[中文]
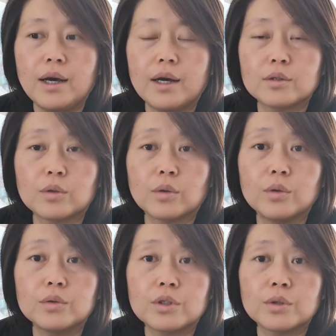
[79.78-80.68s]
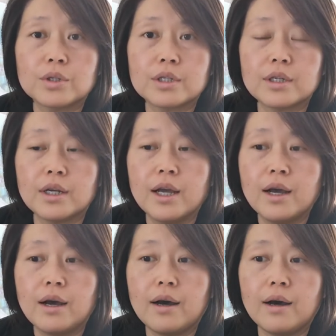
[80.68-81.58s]
啊，总共就是
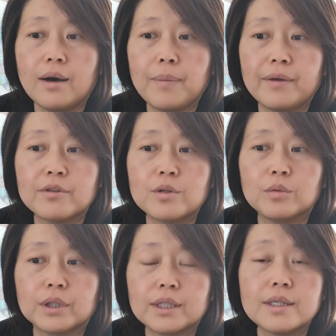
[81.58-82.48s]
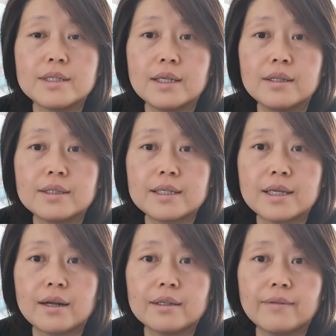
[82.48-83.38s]
啊百分之五的定金，再
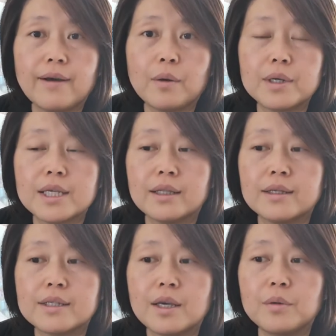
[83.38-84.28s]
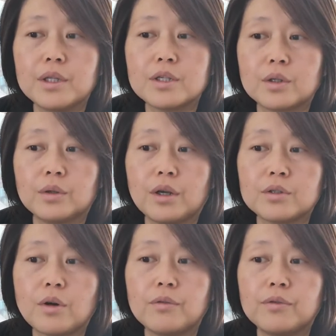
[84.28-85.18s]
加上一万块钱的签约的时候要
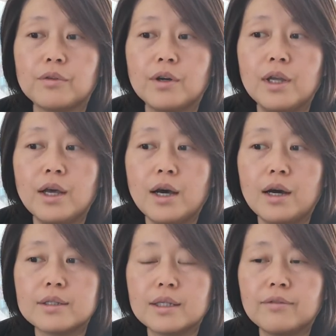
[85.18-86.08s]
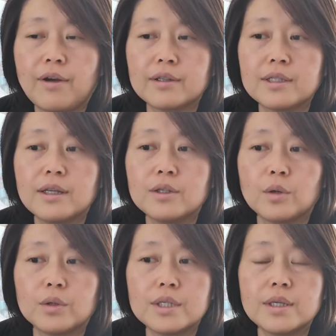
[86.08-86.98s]
交付，啊，这个房子呢
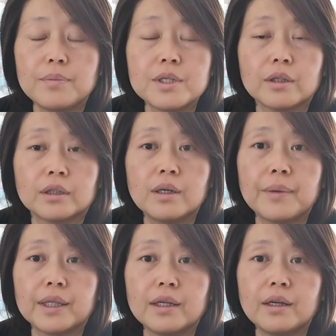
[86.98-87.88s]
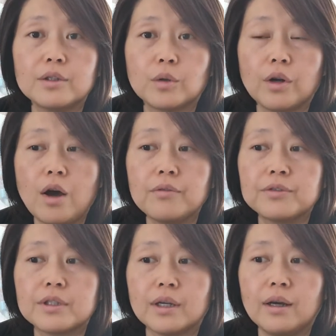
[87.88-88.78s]
有一些比较特别的，有
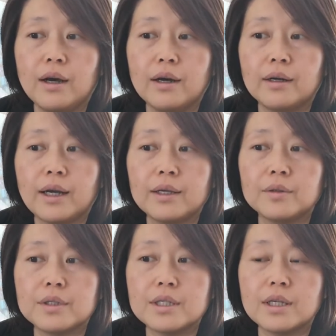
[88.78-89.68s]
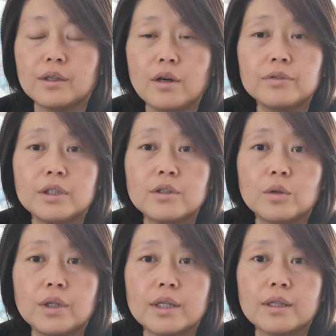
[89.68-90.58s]
loft 啊，还有一些 loft 的
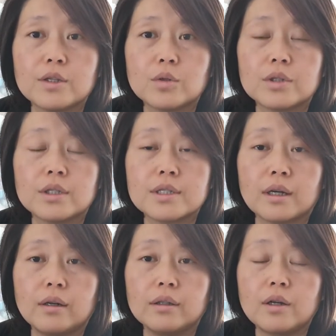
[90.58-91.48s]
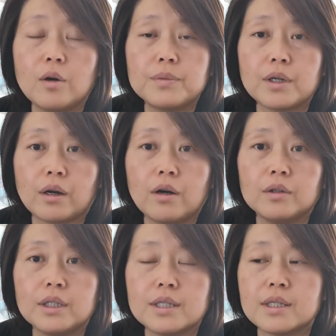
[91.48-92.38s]
unit 呢，就是层高比较
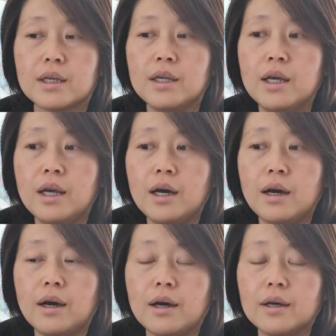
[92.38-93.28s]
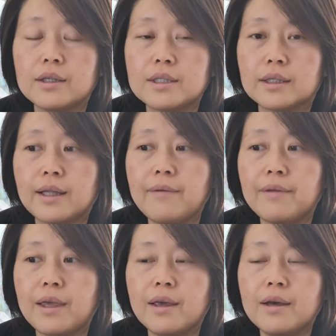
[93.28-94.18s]
高的一些啊一些
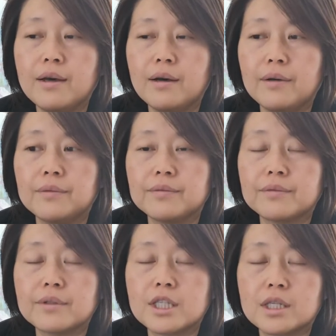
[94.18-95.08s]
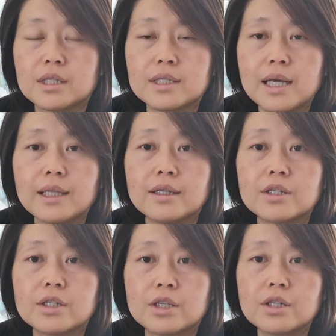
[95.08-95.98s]
单位。嗯，起价呢
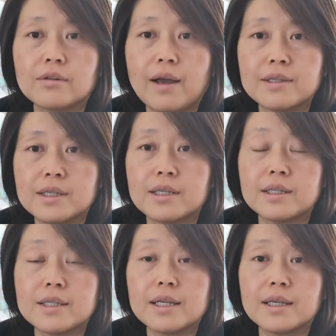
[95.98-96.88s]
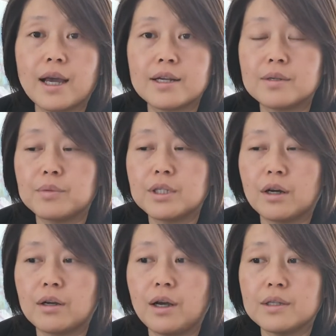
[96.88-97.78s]
是七十万起，价钱还是比
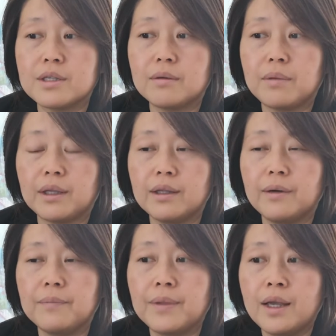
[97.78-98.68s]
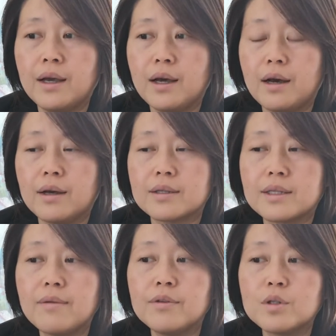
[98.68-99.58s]
较啊亲民的，呃，
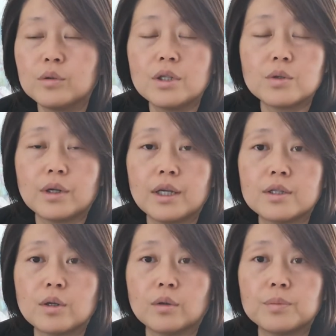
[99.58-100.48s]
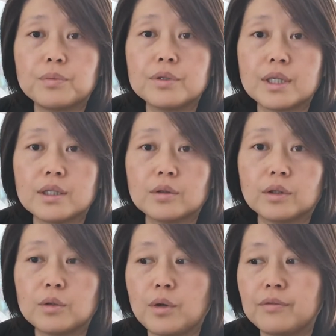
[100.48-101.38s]
三分钟呢就可以走步行走
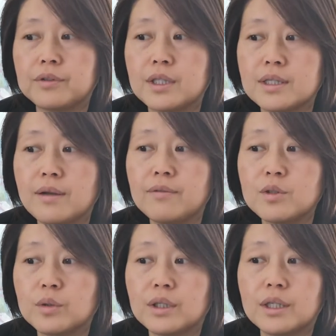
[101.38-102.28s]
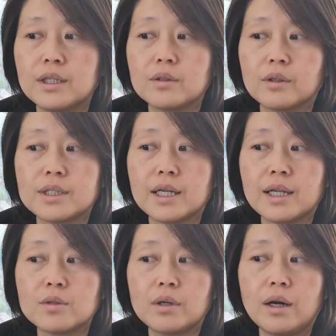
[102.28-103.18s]
到 UFT，三分钟可以走到加
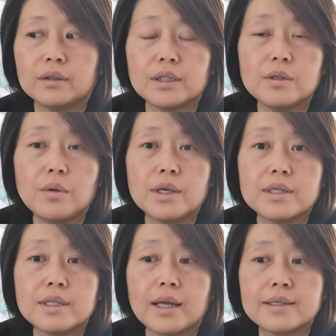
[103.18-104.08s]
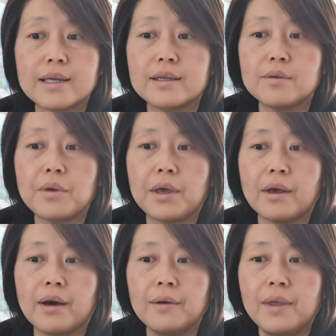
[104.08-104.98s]
拿大最好的医院——西奈山医院
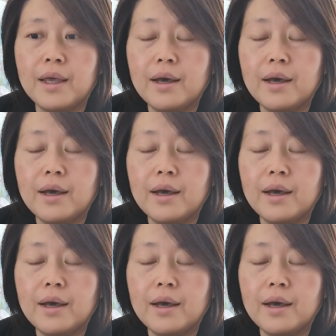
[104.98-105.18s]
啊。